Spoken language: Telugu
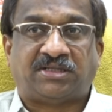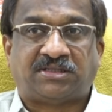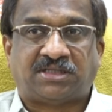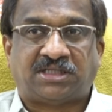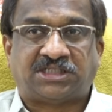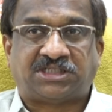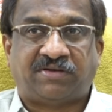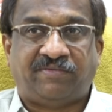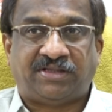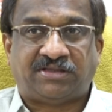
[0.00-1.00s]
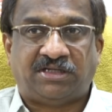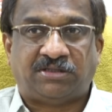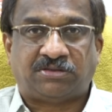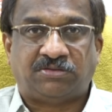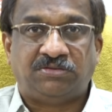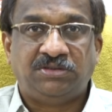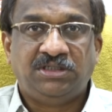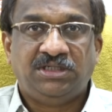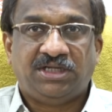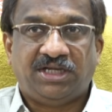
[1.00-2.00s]
అర్థశాస్త్రవేత్తలతో
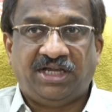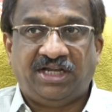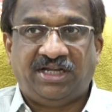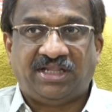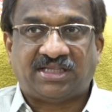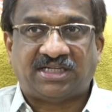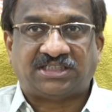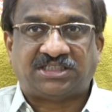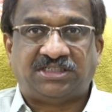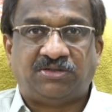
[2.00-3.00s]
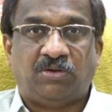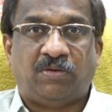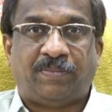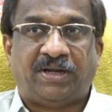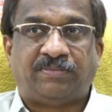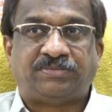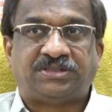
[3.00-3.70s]
ఈ డిస్కషన్ ఓపెన్ అప్